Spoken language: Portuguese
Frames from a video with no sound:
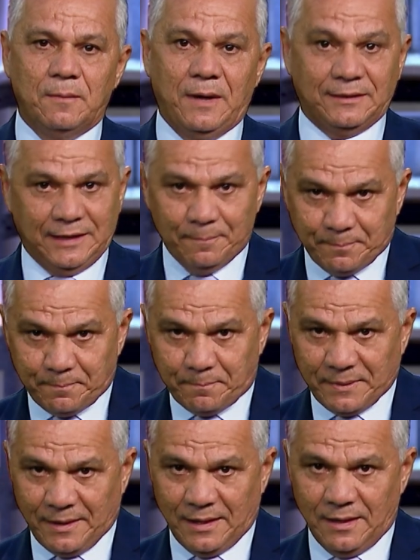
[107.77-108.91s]
até
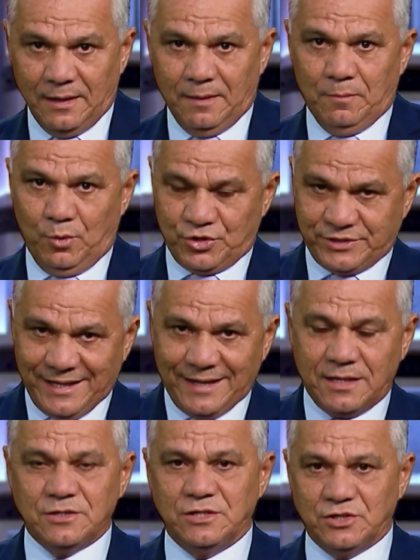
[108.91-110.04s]
para mostrar
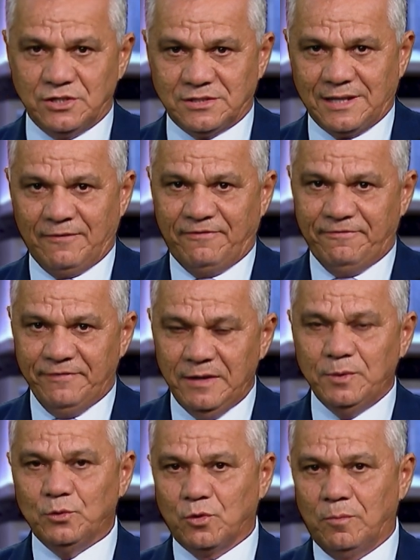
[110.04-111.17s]
que a gente está firme
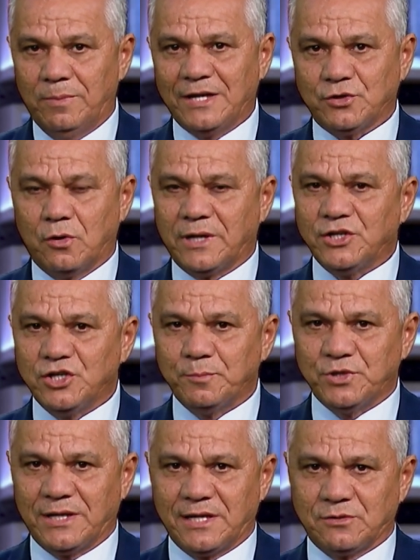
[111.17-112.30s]
no combate a qualquer tipo
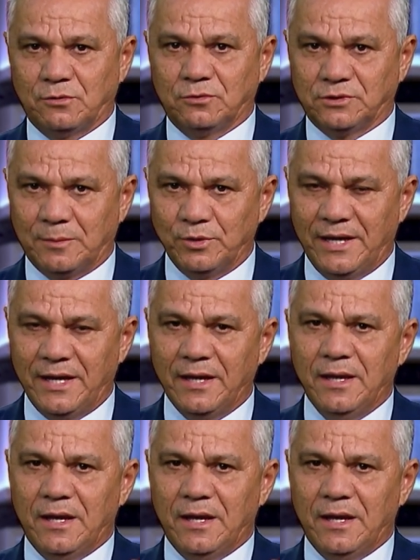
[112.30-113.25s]
de agressão contra a mulher.